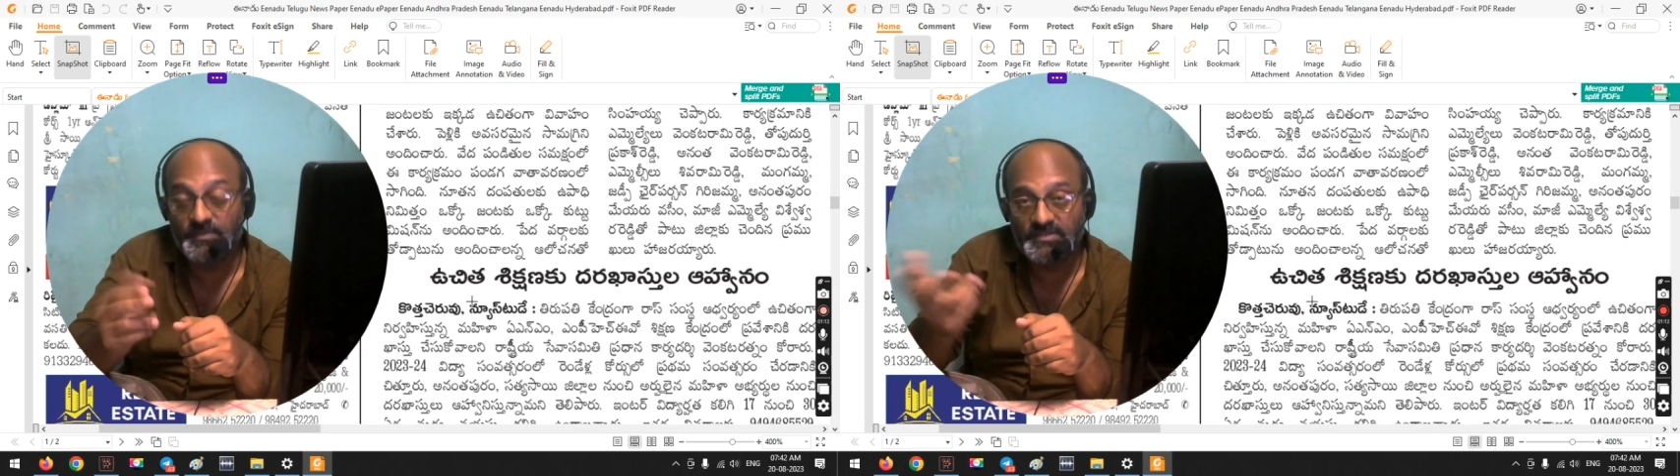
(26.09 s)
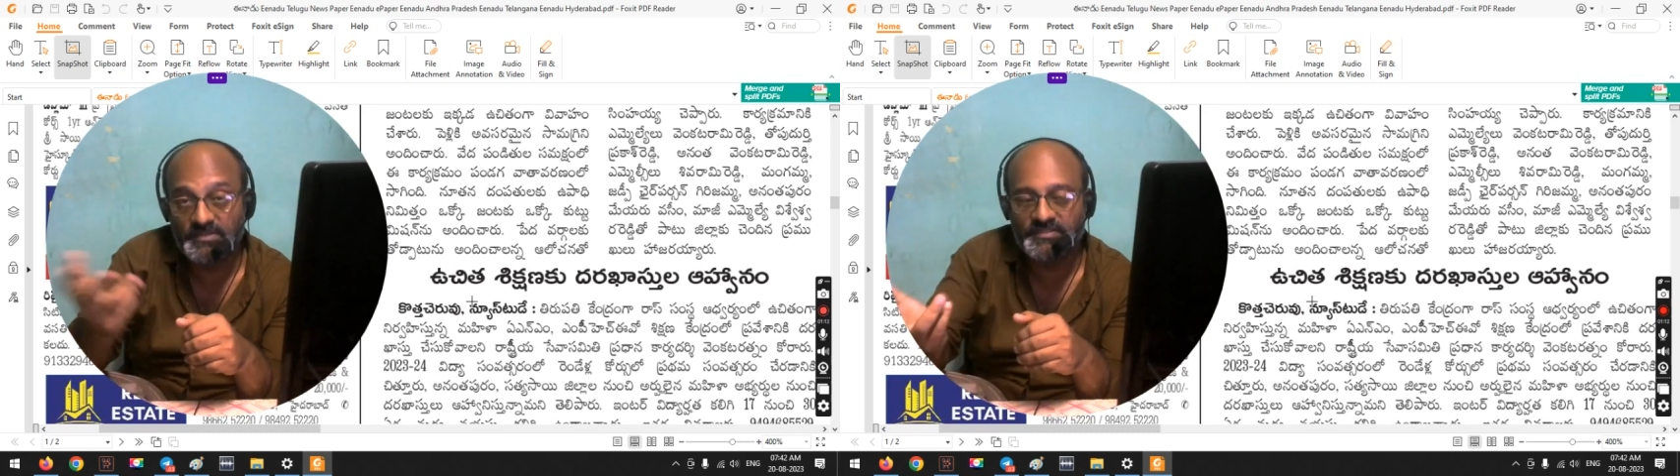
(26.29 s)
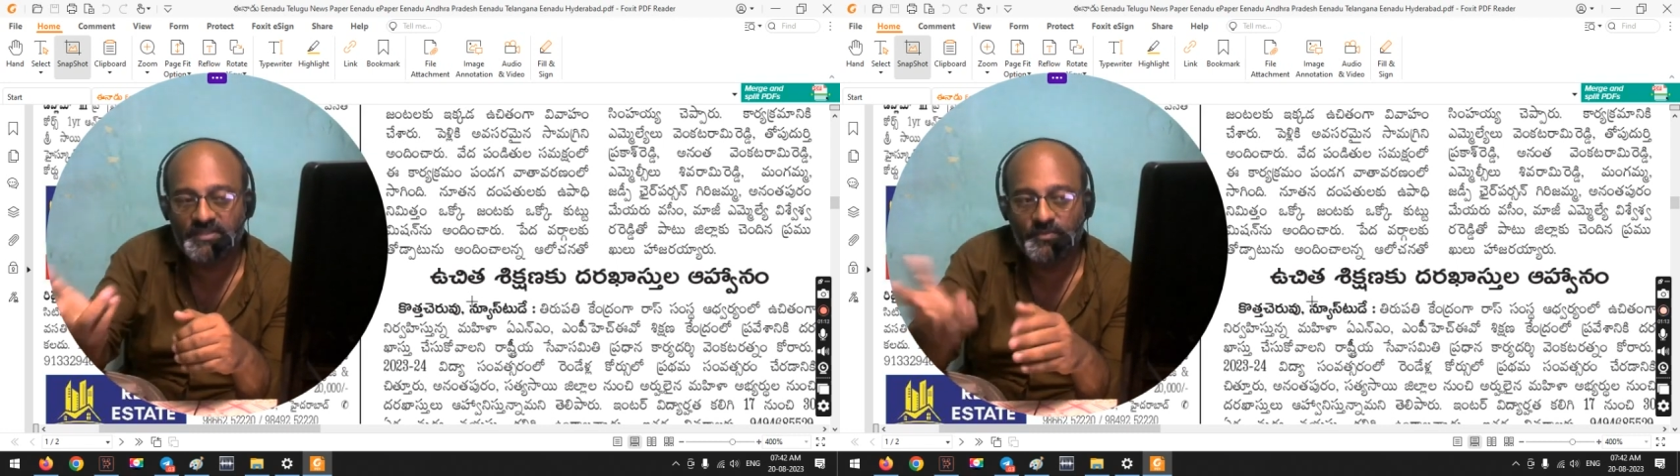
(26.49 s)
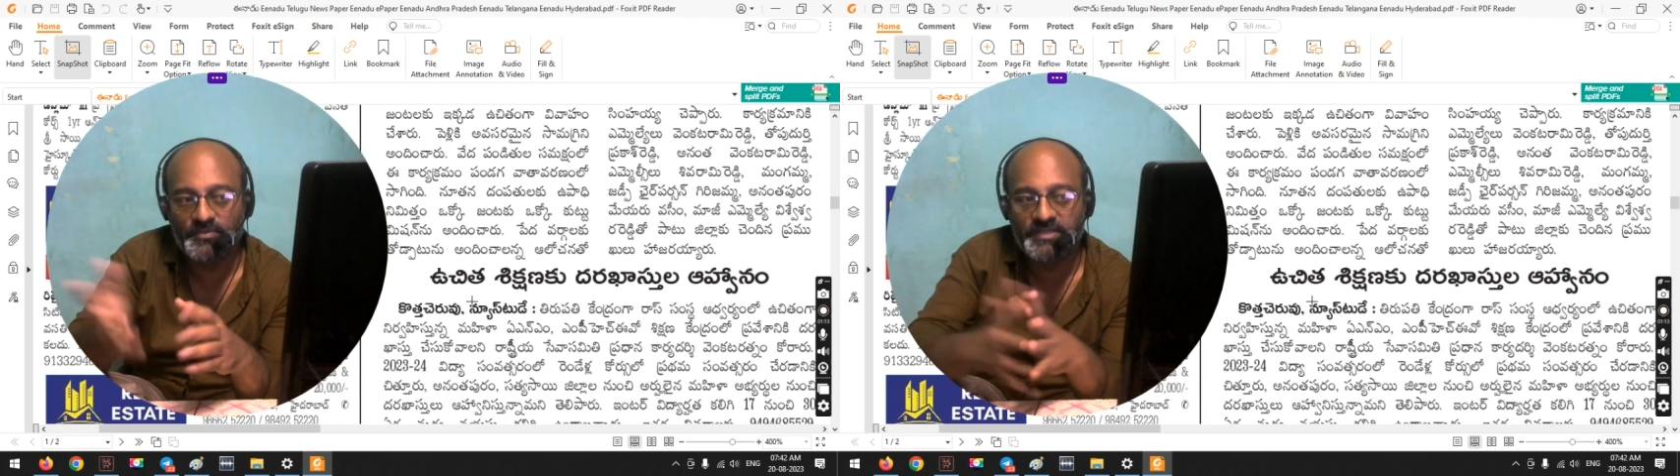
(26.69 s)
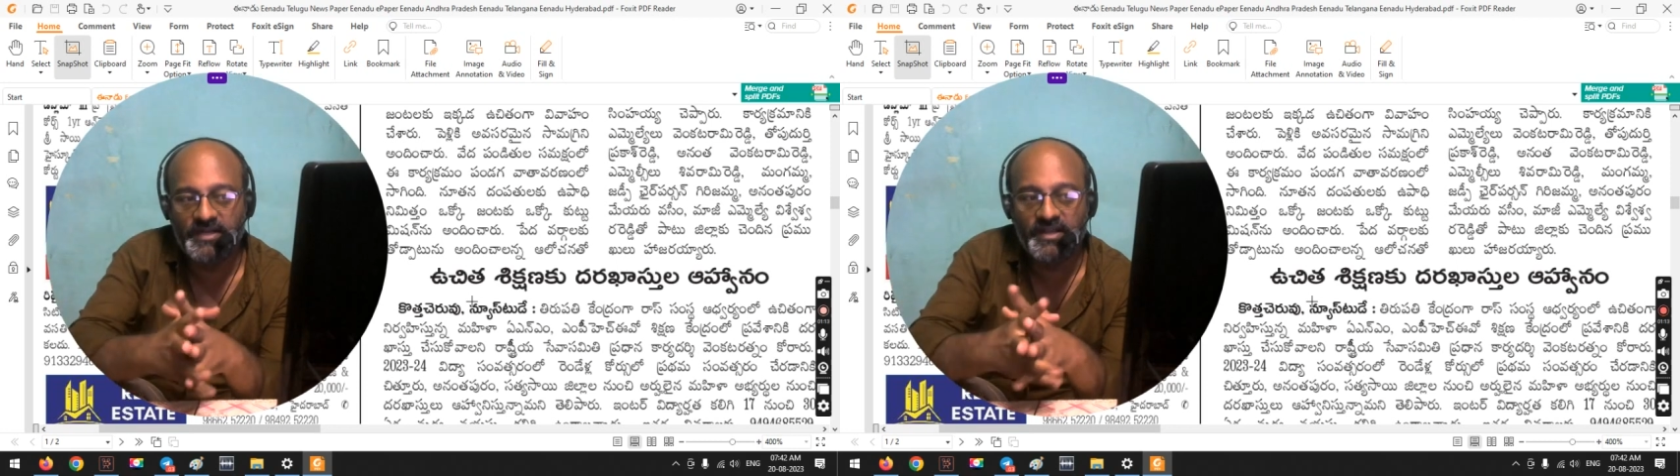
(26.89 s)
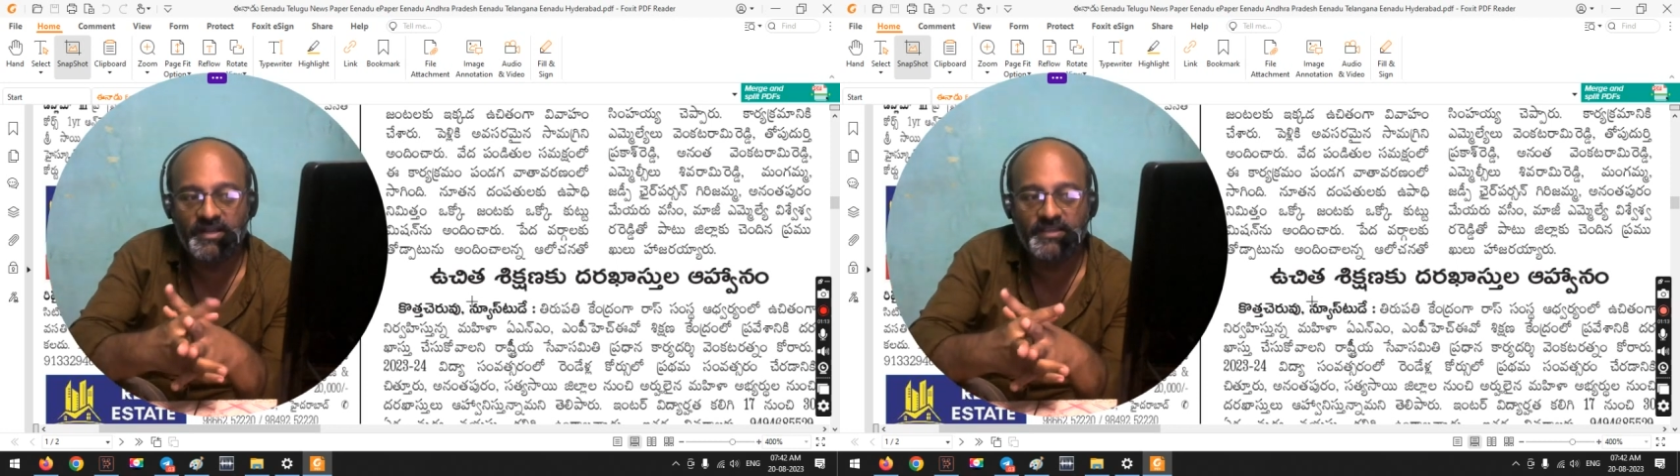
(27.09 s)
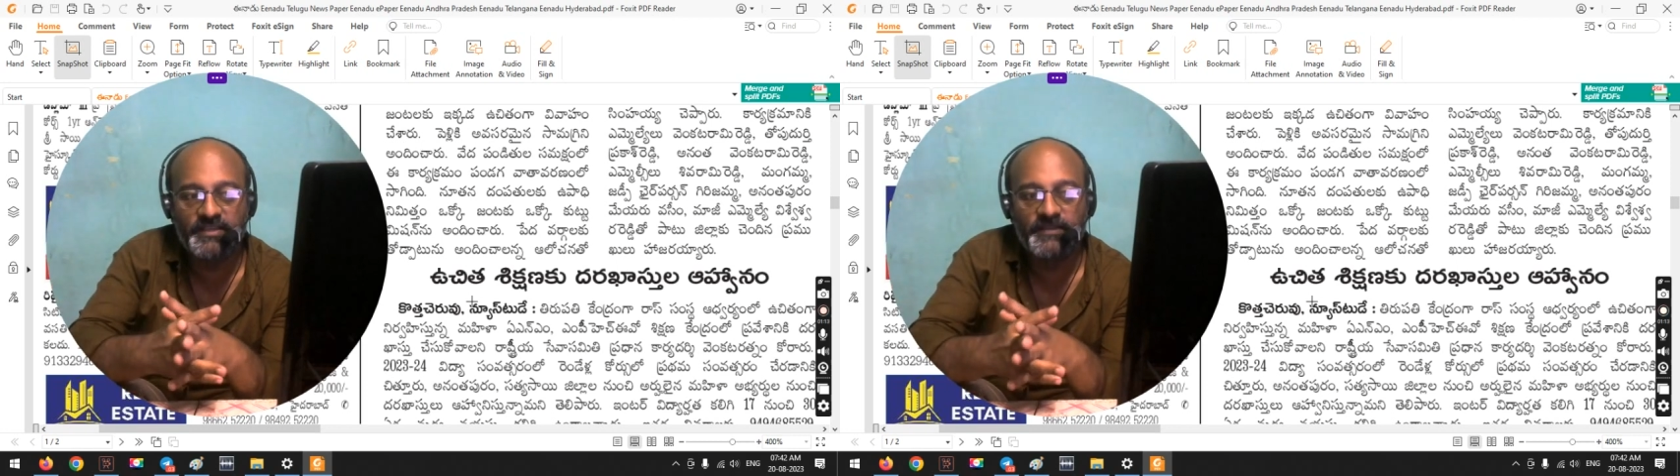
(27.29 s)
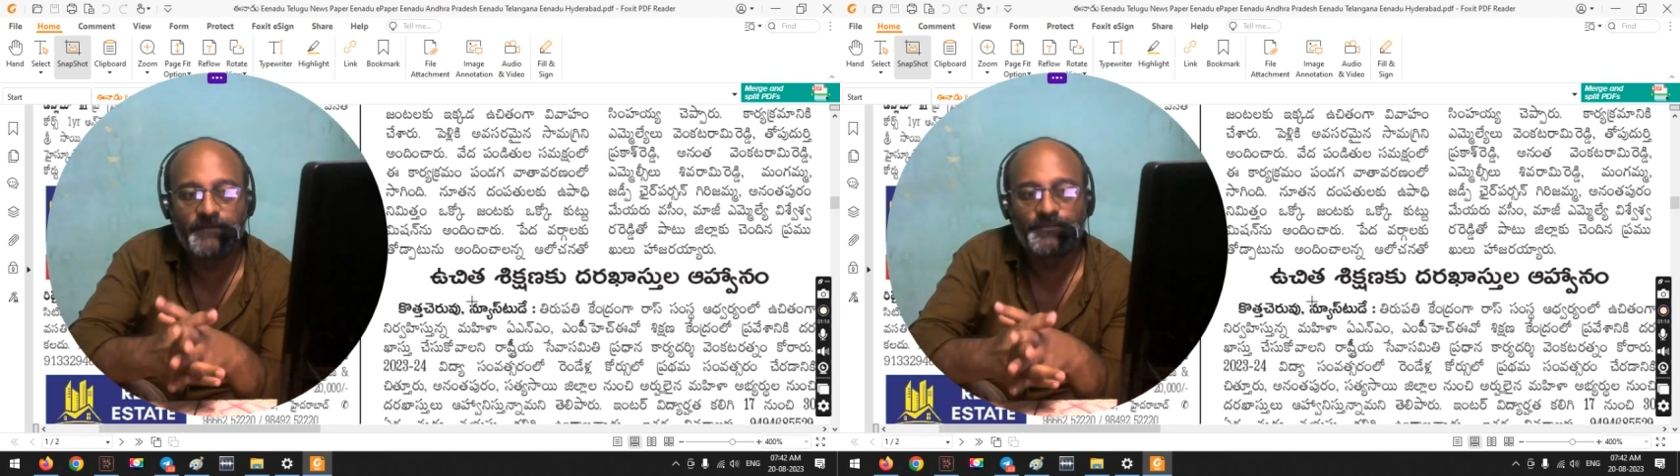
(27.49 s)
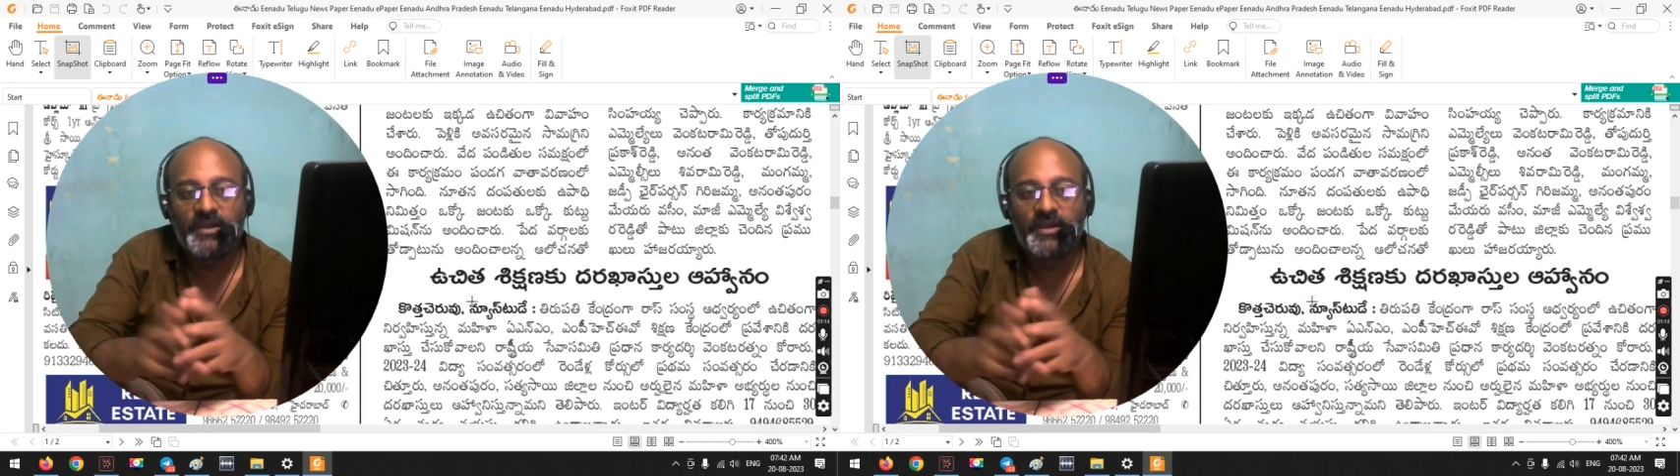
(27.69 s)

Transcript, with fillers: ప్రథమ సంవత్సరంలో చేరడానికి